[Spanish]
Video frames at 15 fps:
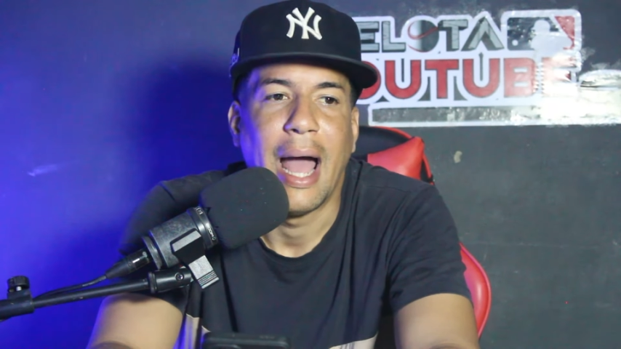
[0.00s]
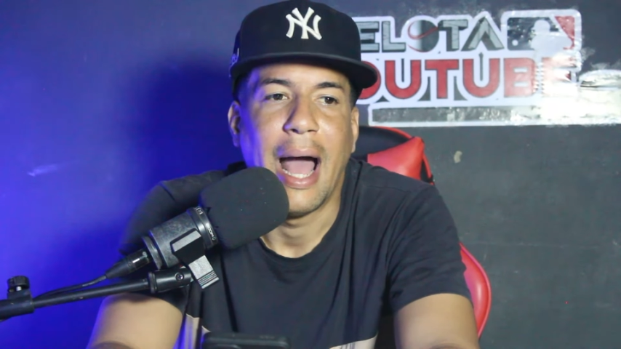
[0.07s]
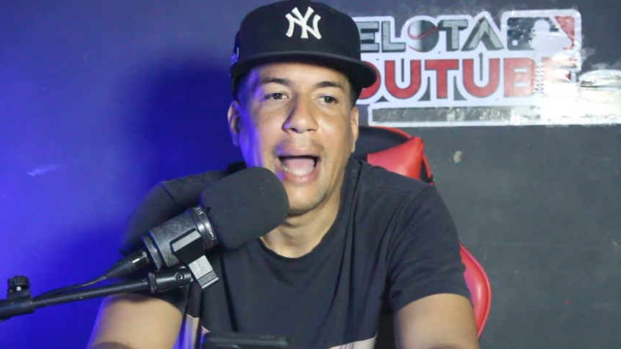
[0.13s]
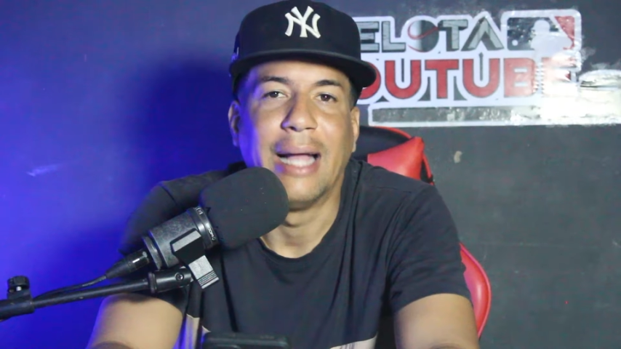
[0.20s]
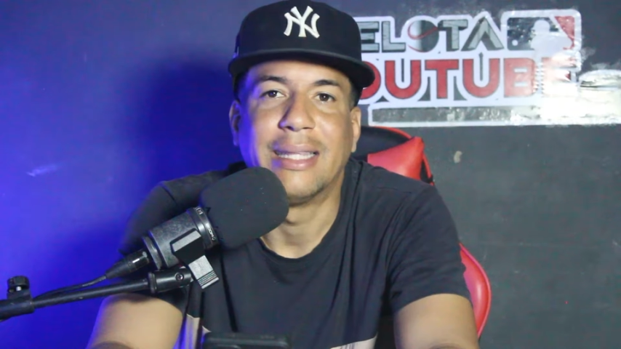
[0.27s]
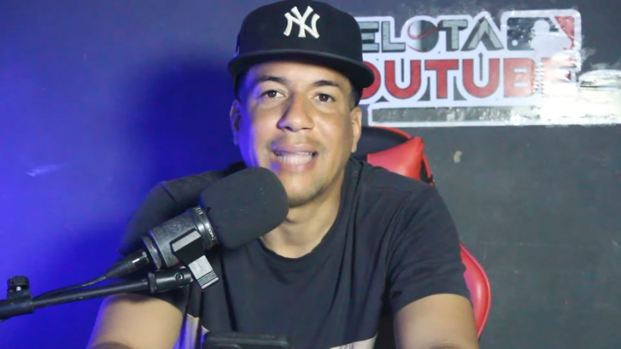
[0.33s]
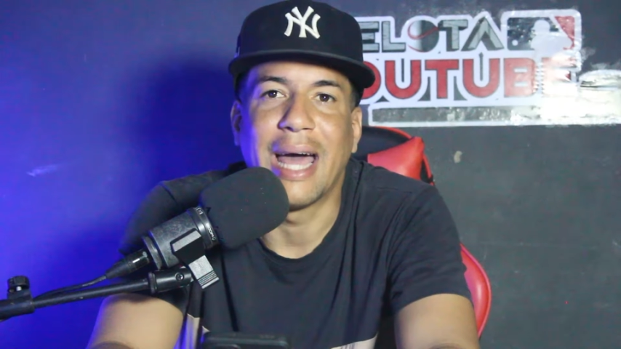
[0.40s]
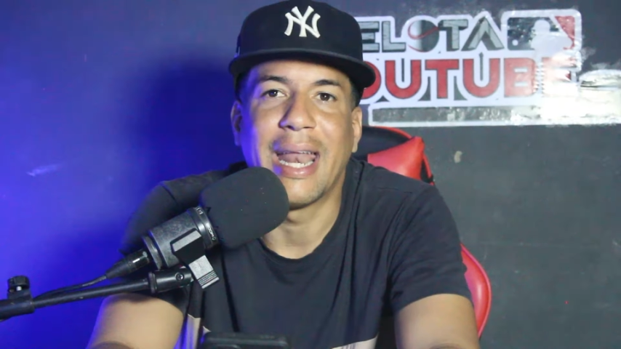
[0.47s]

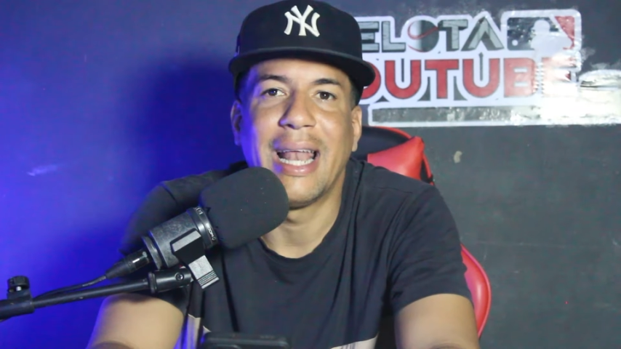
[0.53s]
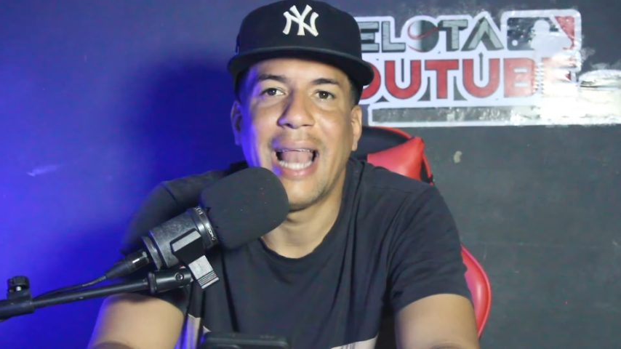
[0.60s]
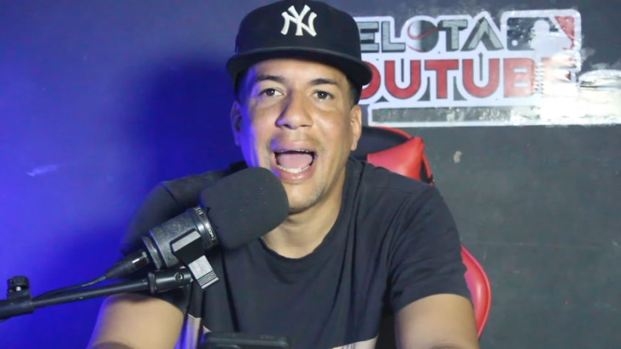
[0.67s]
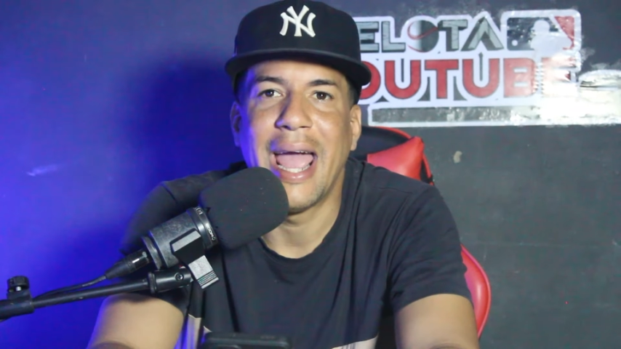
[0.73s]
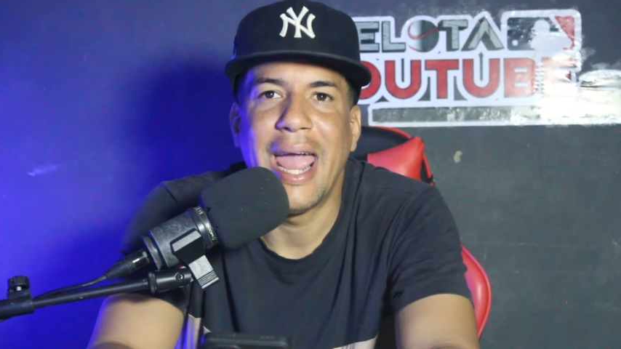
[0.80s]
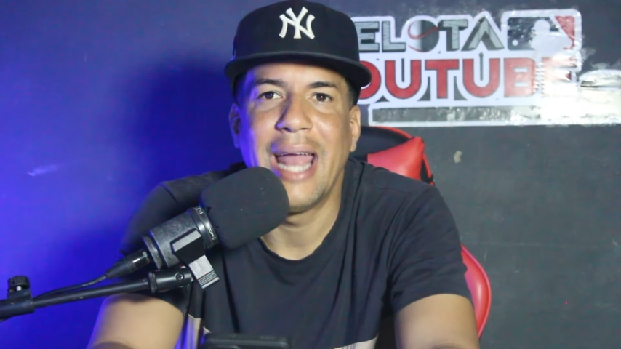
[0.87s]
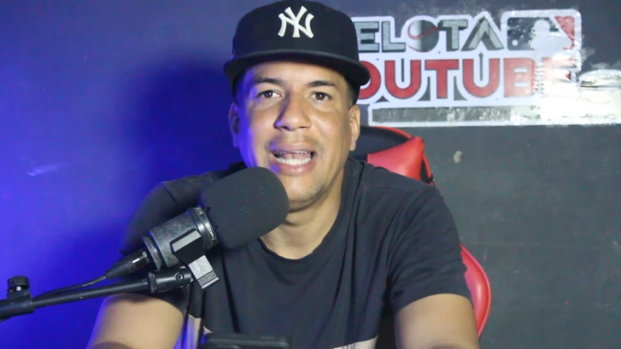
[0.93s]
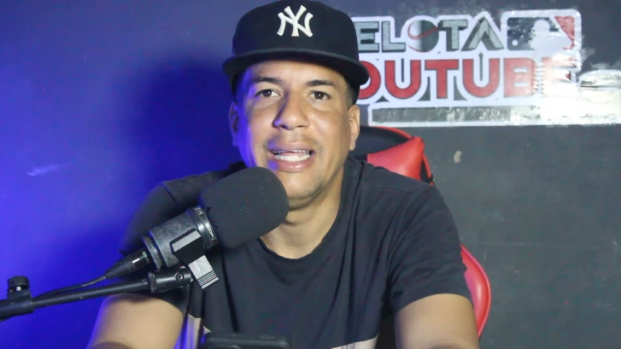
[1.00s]
a estar en
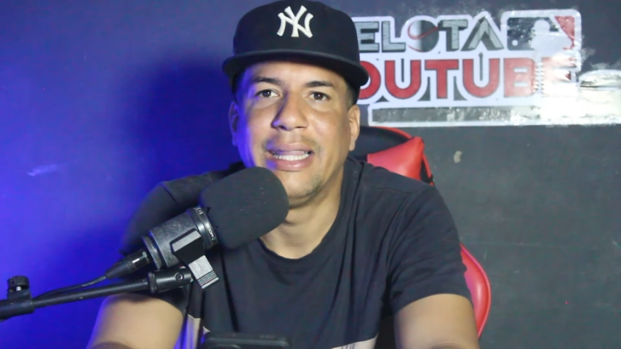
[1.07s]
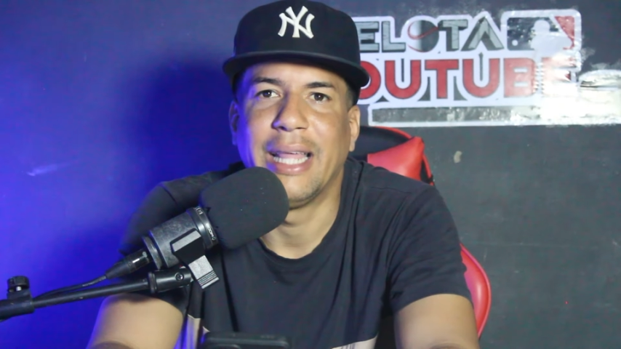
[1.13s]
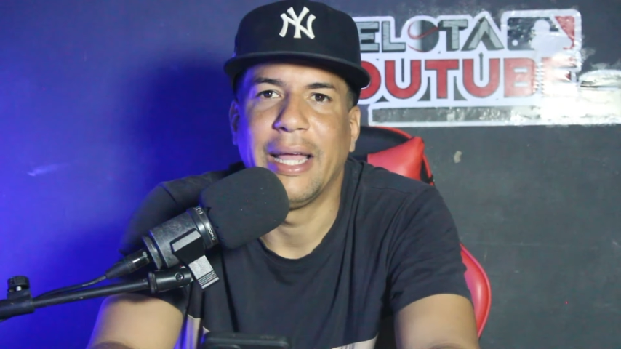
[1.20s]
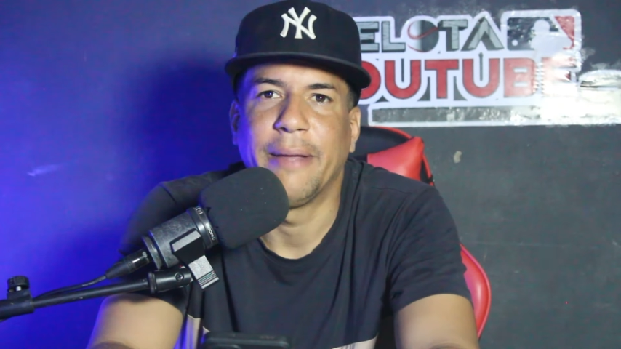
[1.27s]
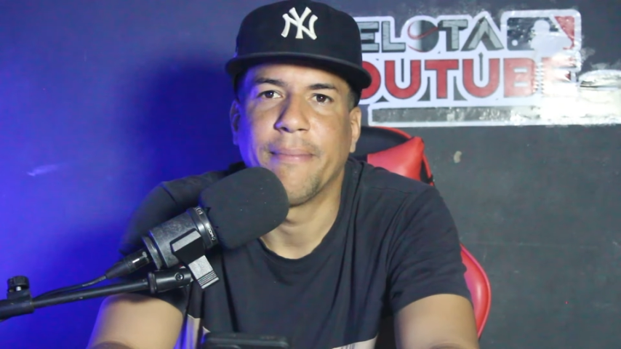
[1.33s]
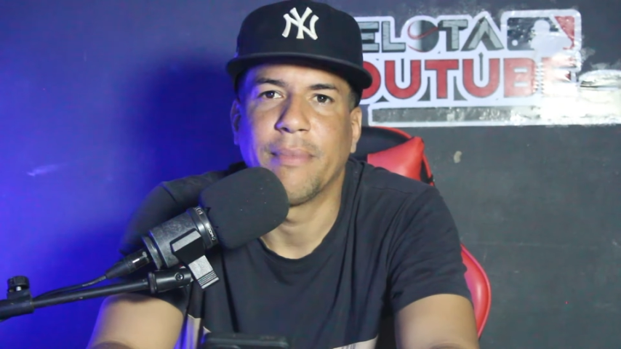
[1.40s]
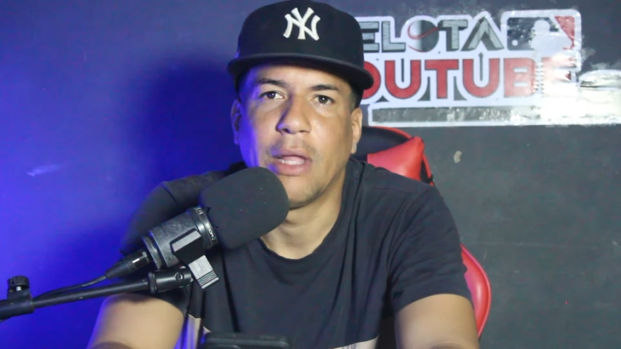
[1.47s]
la élite